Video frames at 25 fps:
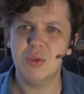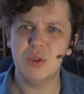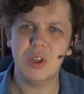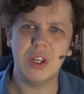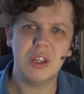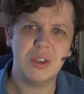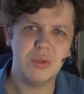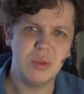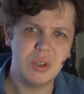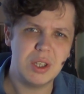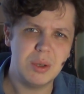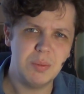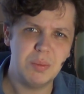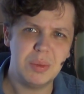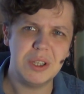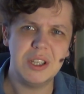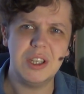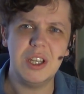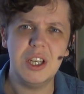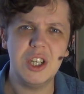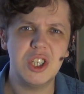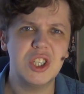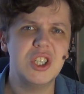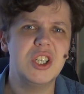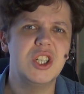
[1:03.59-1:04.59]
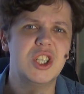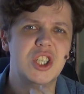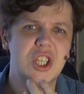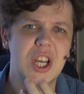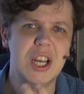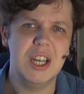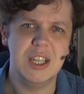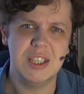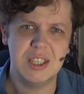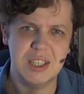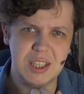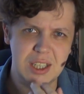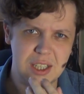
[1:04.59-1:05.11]
Вот этот вот mp
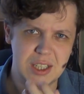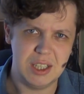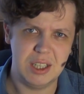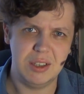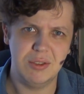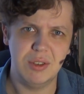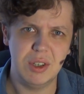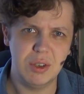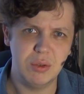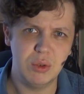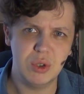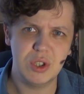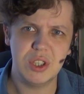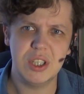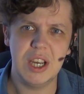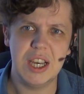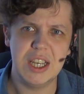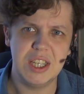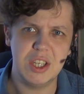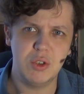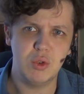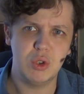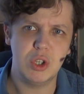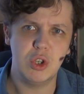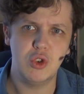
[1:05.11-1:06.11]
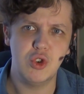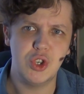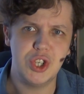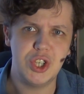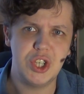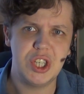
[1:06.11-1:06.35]
шелест, если вы его знаете, вот этот